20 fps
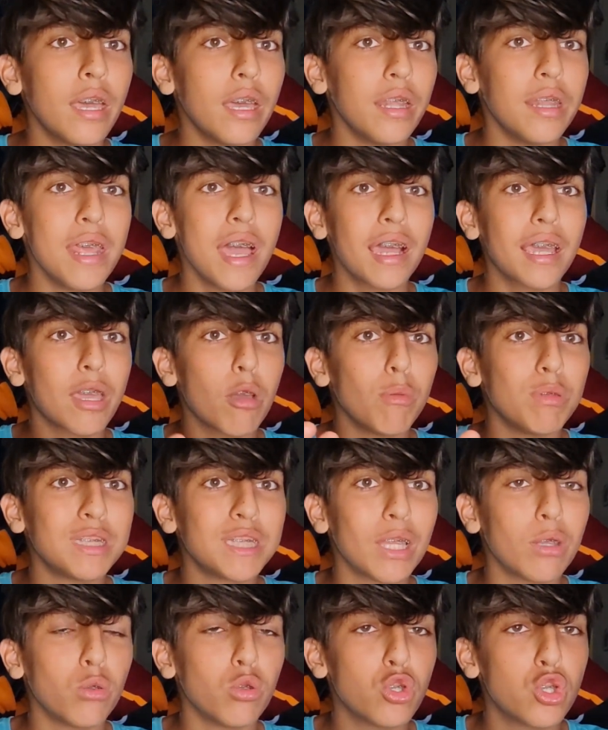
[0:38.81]
eh, neanche
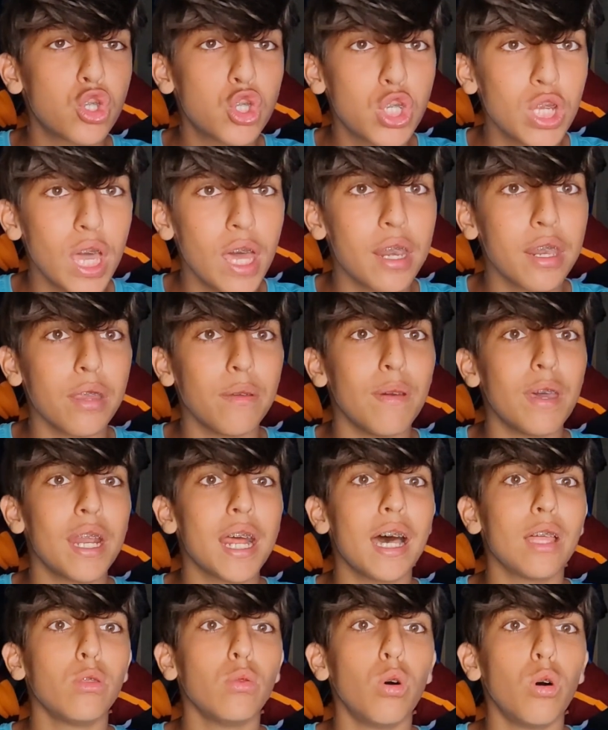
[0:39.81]
quest'anno ci
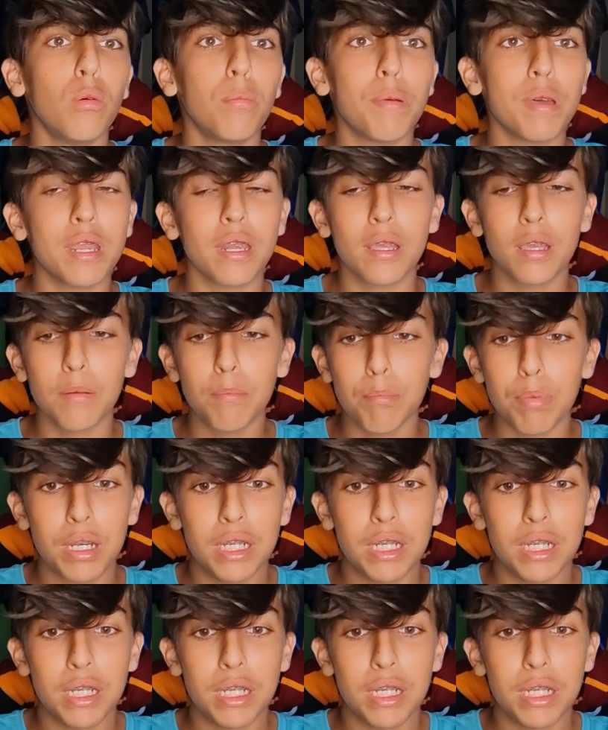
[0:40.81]
arriveranno per